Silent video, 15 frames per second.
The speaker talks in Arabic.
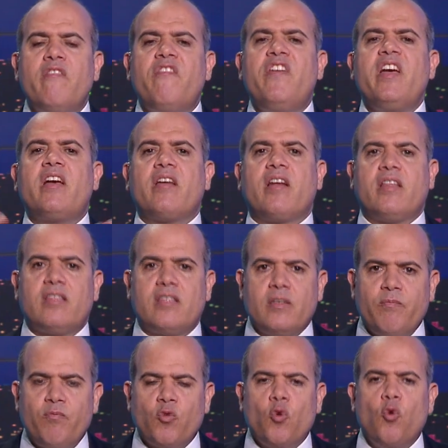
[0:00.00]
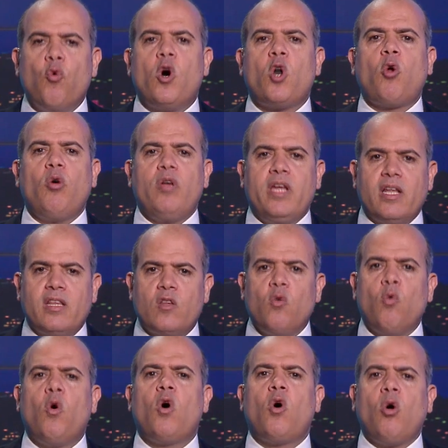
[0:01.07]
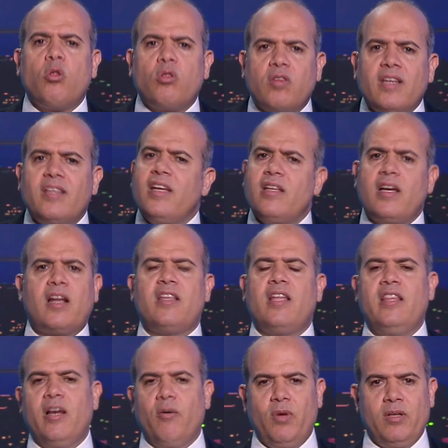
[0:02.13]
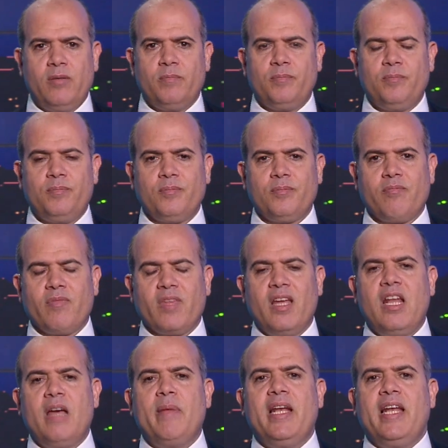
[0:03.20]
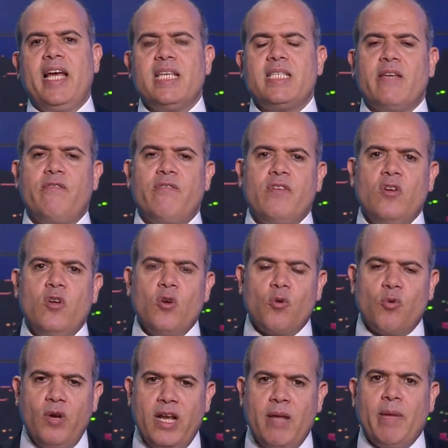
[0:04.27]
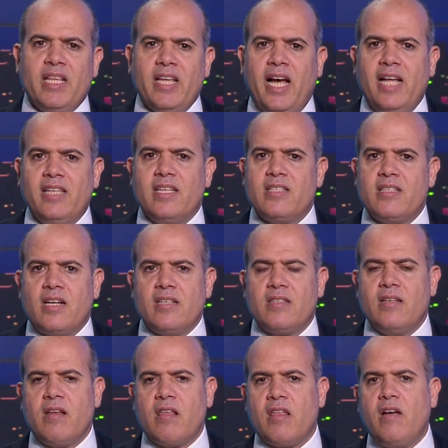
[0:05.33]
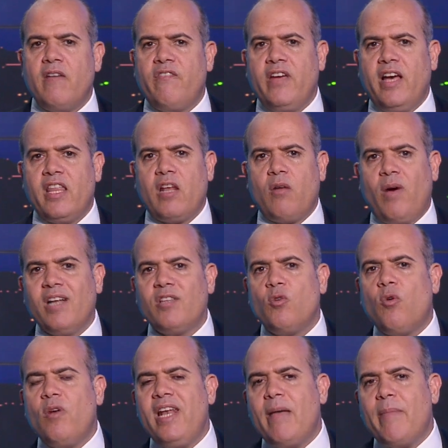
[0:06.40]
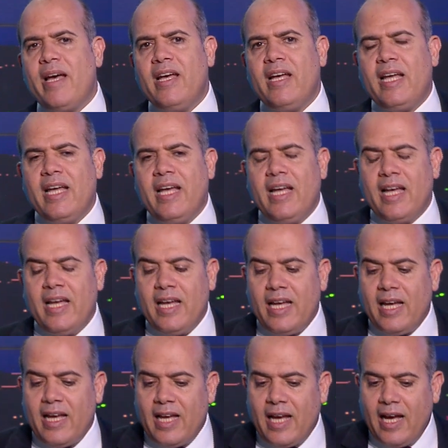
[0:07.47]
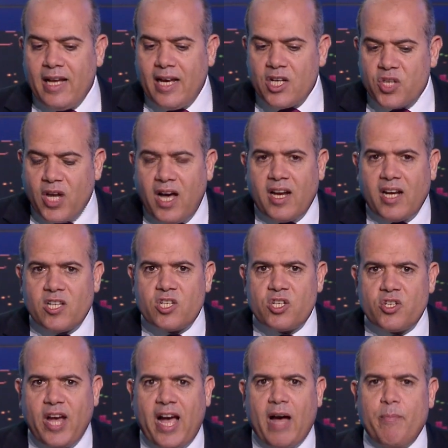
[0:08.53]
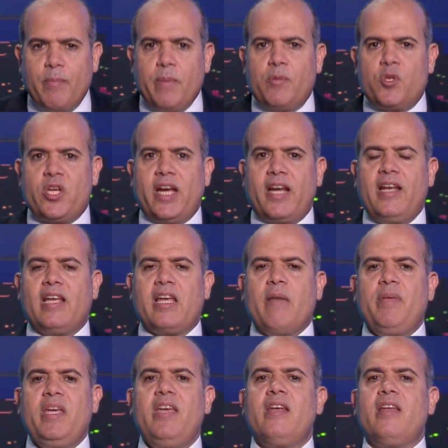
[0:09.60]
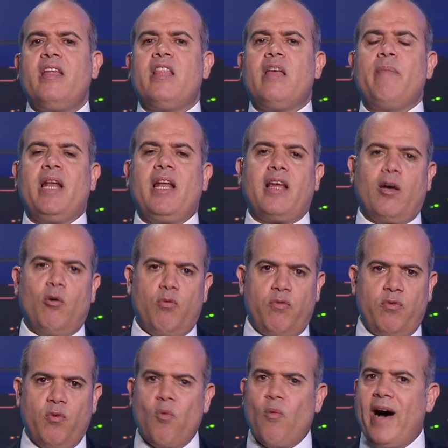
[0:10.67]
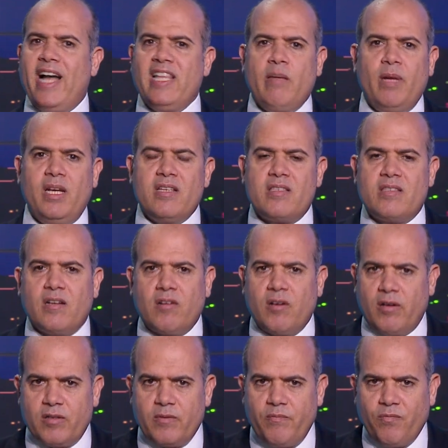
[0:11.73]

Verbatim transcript: فكرة ورؤية وخطة إدارة الدولة إنما للأسف كلما تحدث رأس النظام في هذا الوقت كلما شعر الشعب بشكل كبير جدا من الخوف وعدم الاستقرار